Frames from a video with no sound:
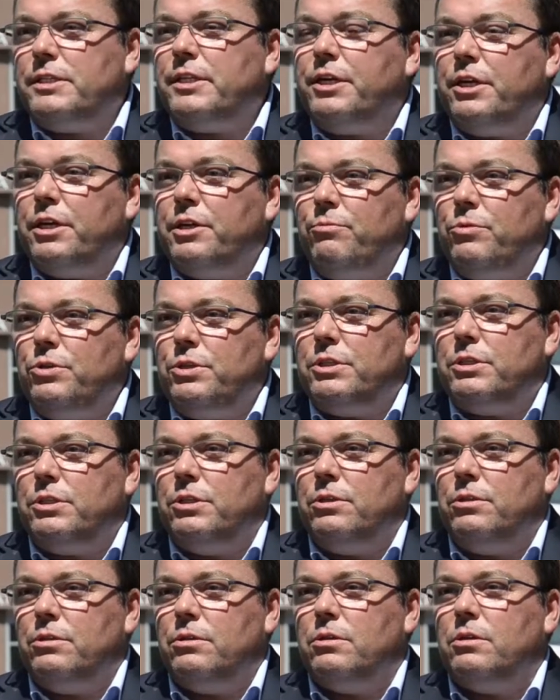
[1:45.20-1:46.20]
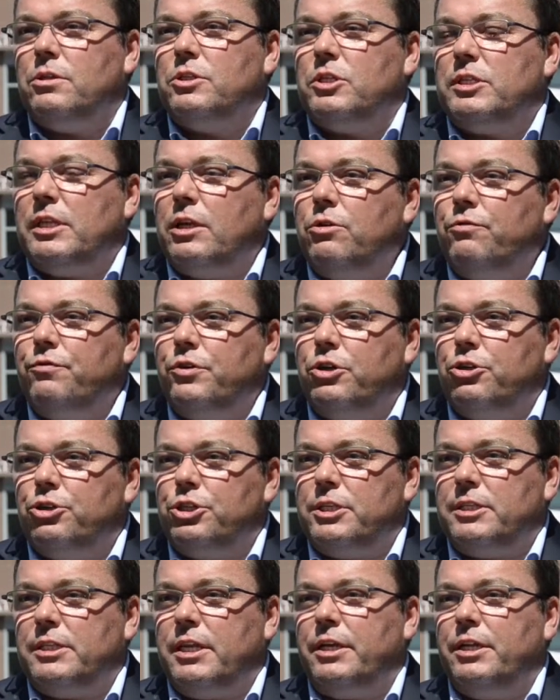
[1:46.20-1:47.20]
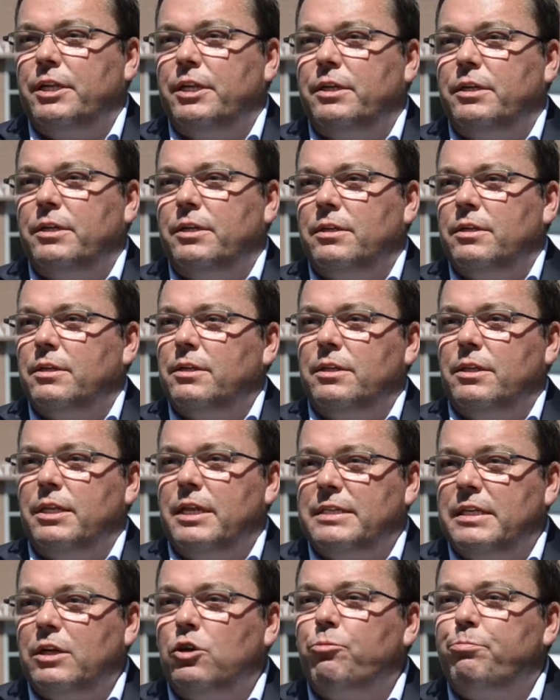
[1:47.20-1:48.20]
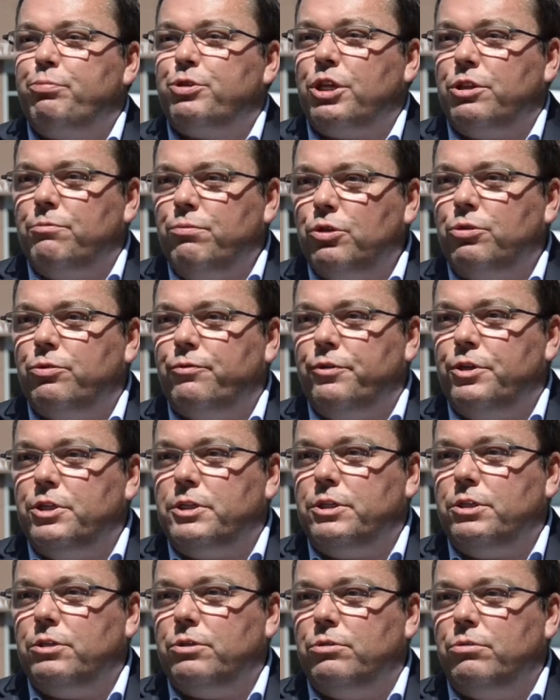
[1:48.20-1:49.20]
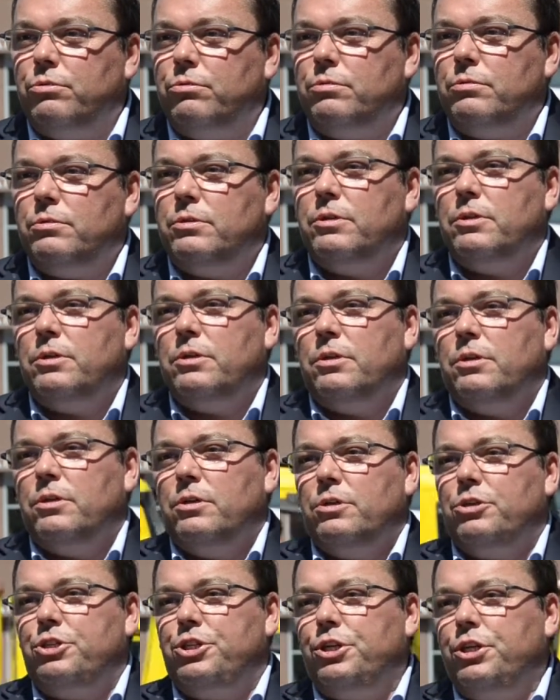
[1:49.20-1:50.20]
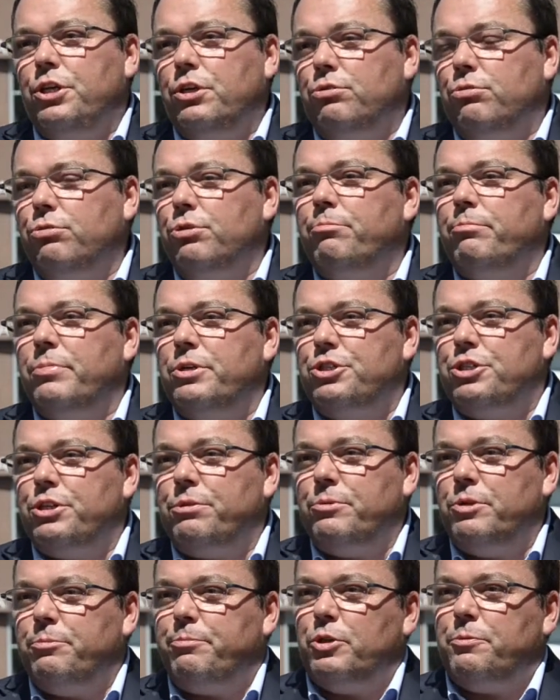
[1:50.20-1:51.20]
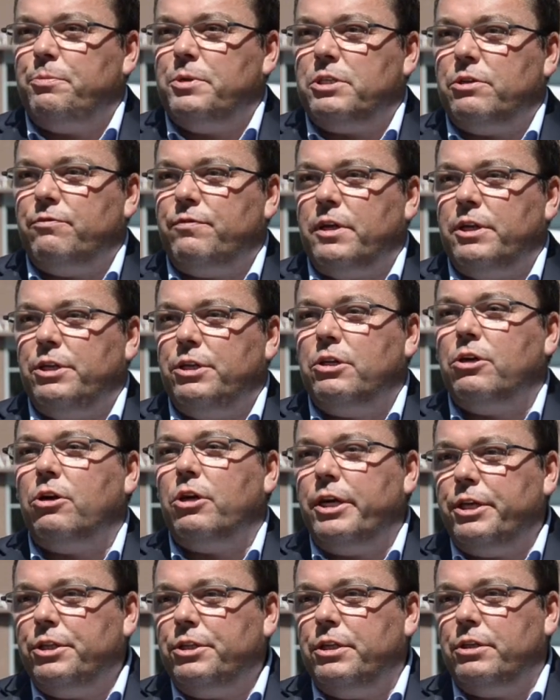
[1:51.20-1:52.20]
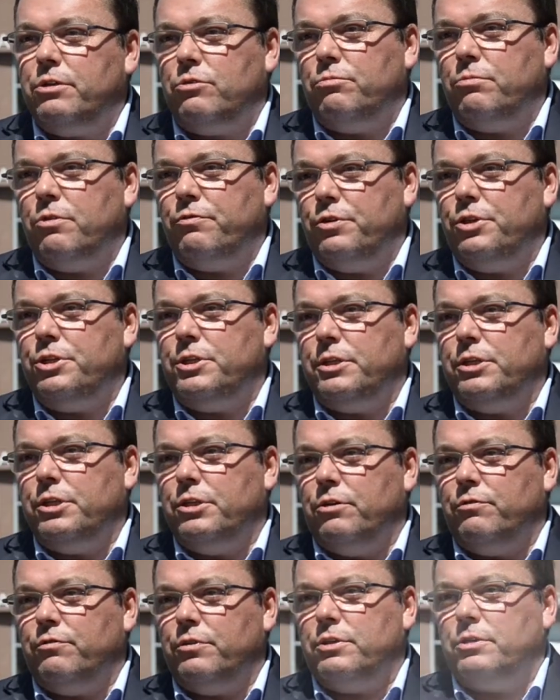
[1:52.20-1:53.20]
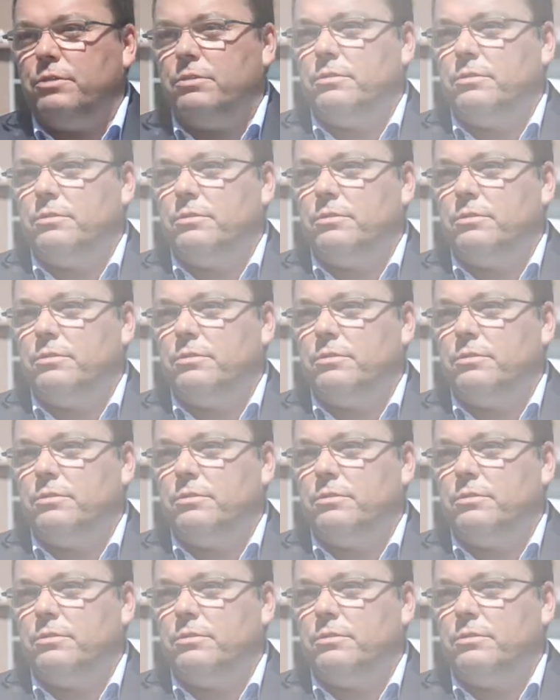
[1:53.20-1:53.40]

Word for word: z tej emisji zostaną wykorzystane na zakup przedmiotów leasingu, dzięki którym będziemy podpisywali kolejne umowy leasingowe.